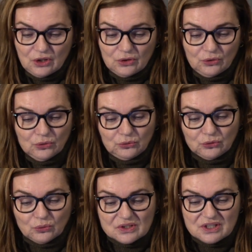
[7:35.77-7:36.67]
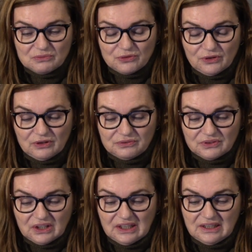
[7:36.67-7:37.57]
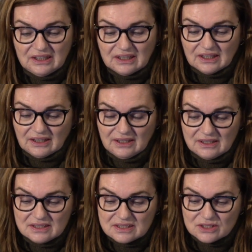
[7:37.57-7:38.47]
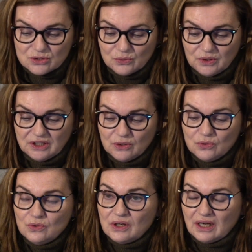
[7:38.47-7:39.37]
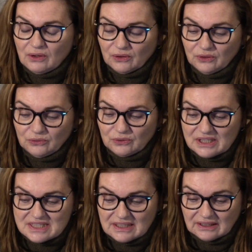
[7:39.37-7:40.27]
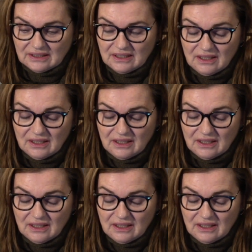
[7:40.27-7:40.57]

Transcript: Le nom du troisième fleuve est Idékel. C'est celui qui coule à l'orient de la Syrie.